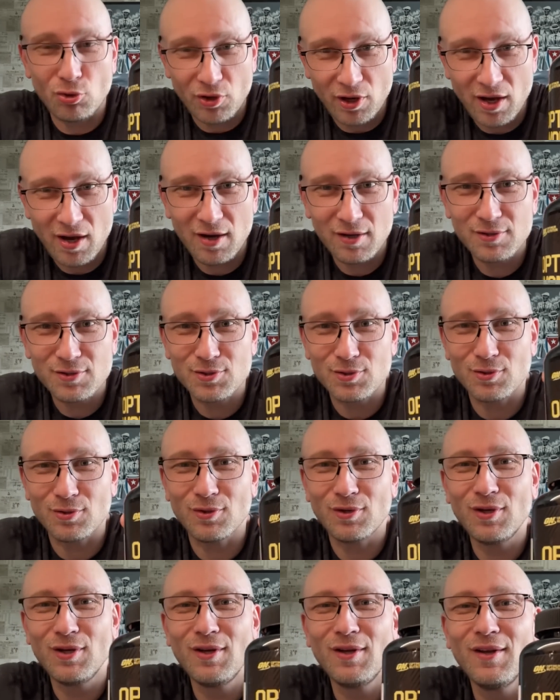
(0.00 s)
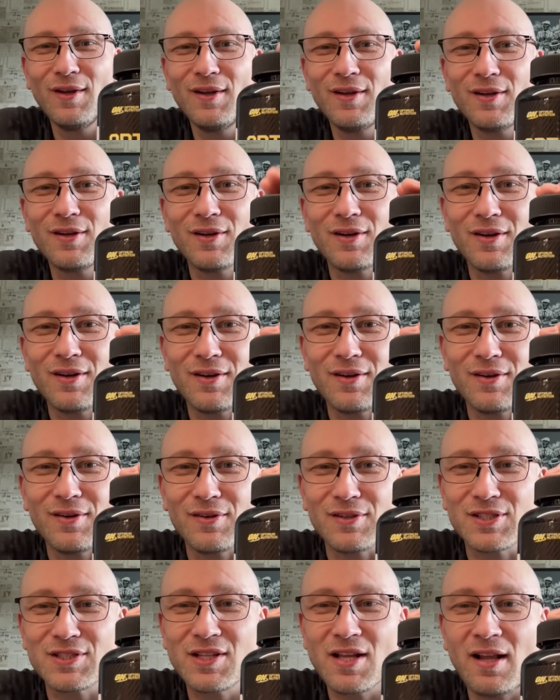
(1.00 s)
реакцию.
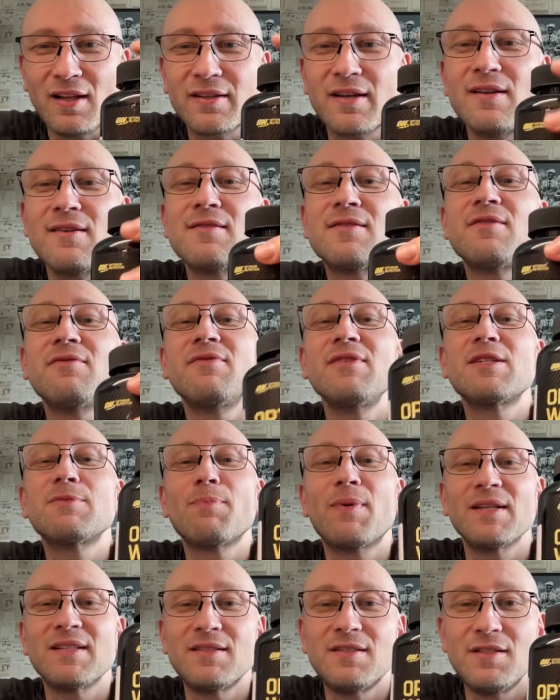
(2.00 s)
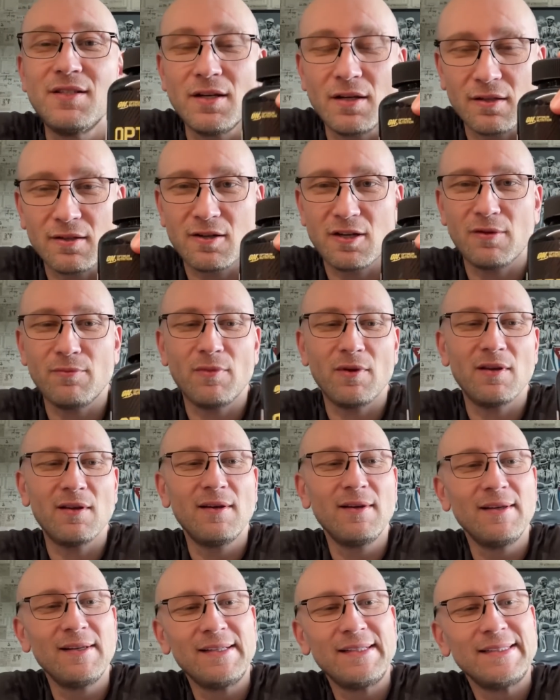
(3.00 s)
А, сталкивались ли вы с подделками?
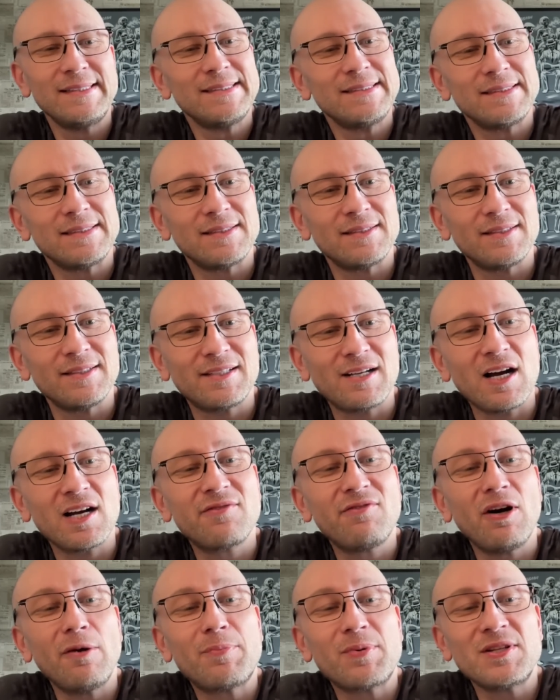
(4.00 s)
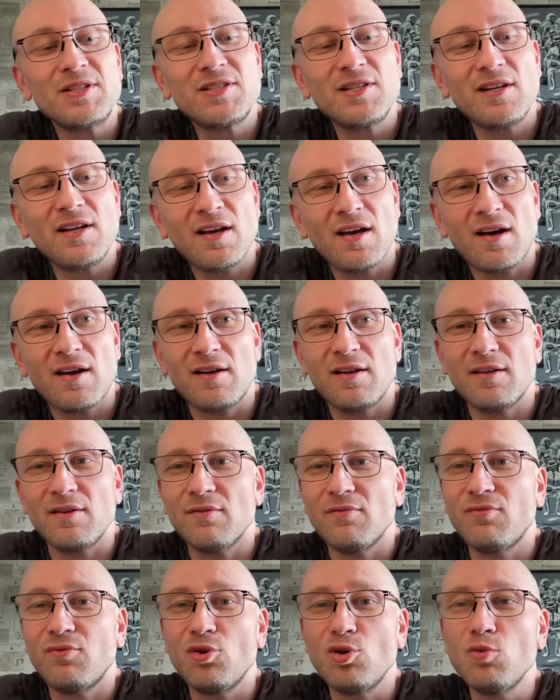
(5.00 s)
А, как вы определяли
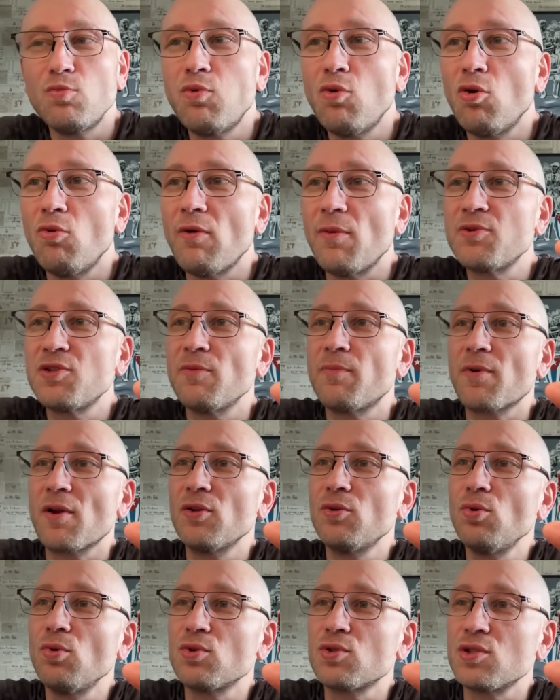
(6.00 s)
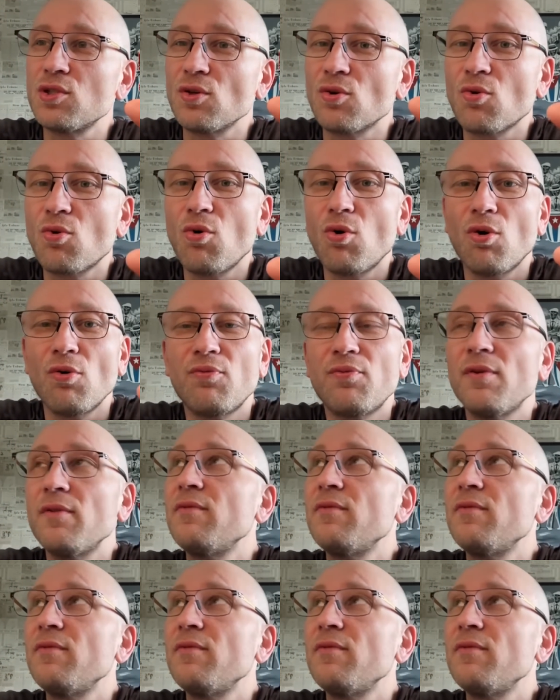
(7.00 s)
в любом вообще продукции кофе,